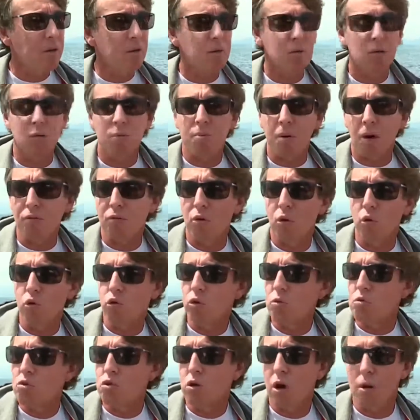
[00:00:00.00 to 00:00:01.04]
Euh, parfois on
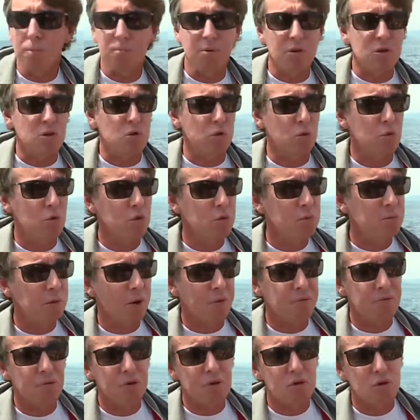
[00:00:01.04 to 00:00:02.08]
tombe sur un poisson lune,
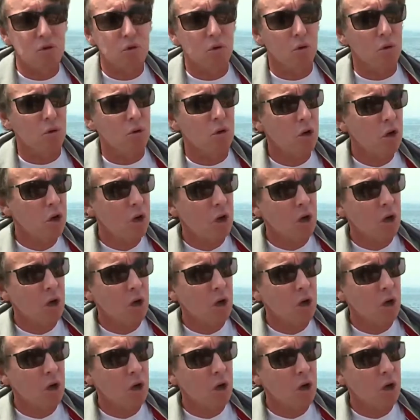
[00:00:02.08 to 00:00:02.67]
parfois sur euh,